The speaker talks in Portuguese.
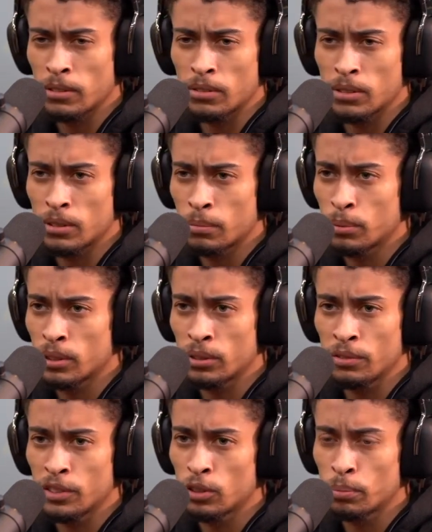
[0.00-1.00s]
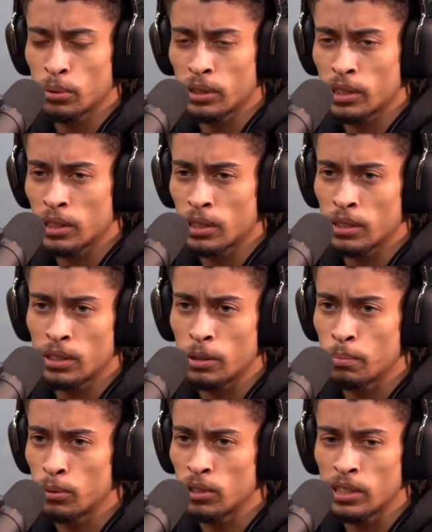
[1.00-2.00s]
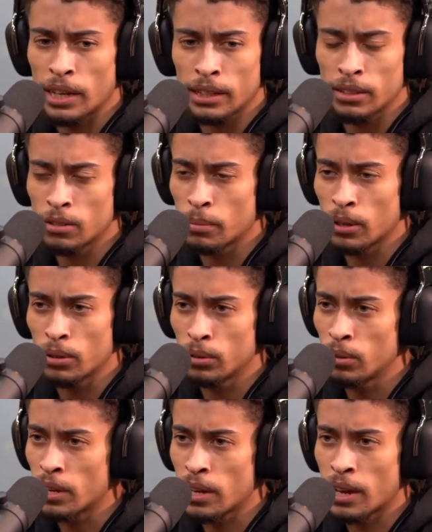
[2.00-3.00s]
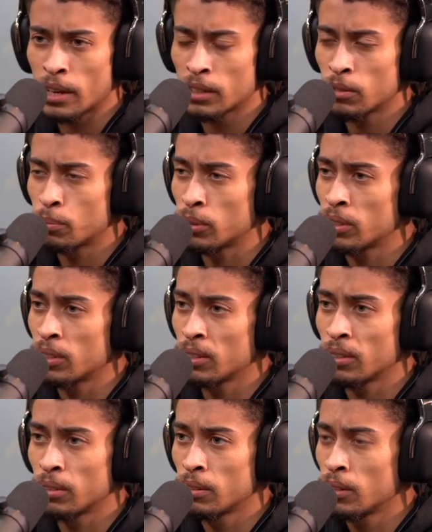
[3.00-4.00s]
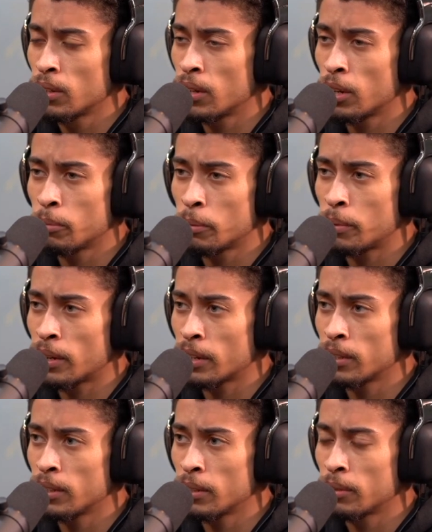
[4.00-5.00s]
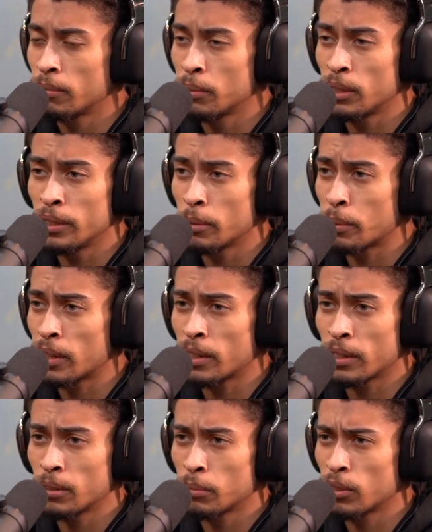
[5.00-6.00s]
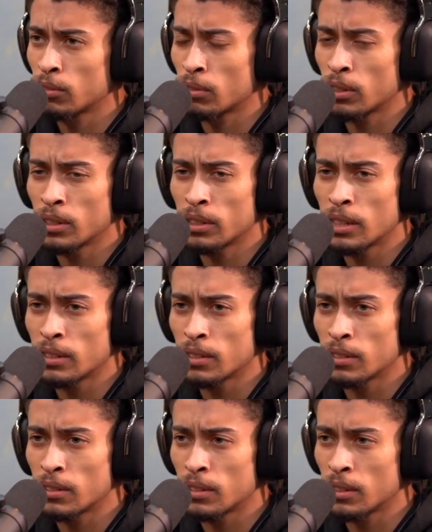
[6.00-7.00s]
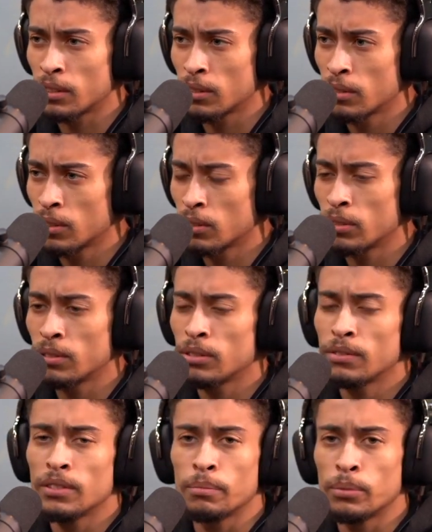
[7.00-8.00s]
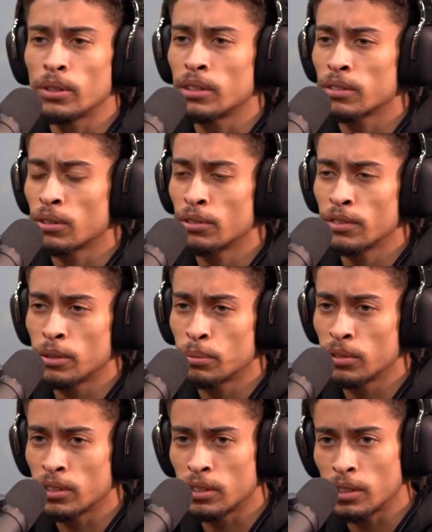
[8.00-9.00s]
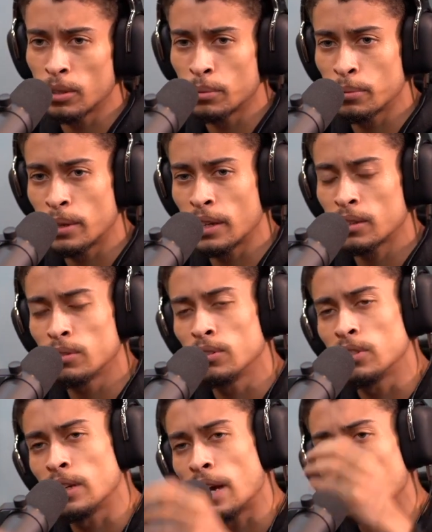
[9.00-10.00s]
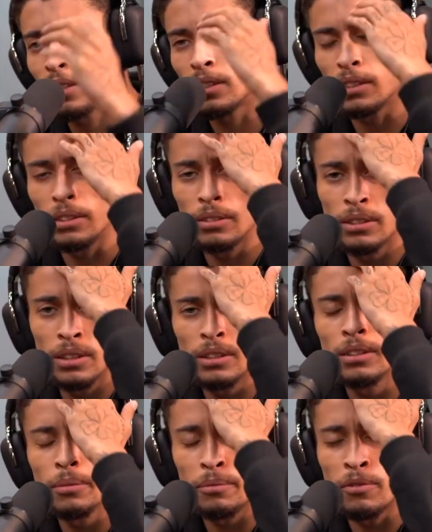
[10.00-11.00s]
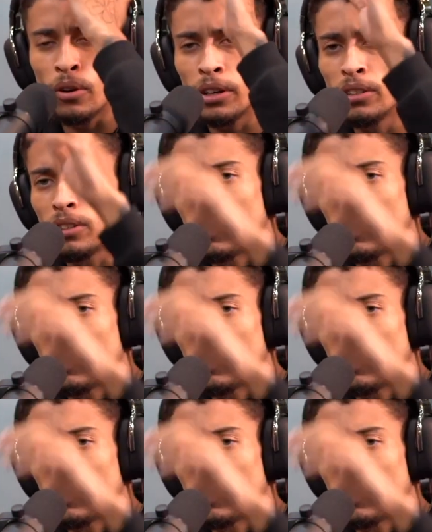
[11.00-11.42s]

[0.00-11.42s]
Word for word: Então, pô, eu não vejo por que tripudiar desse bagulho do React, porque é uma parada maneira pra caramba, que só engrandece a cena. Inclusive, porra, salve aí pro Zé 3 salve moleque pro Zé do aí. Gosto Freud.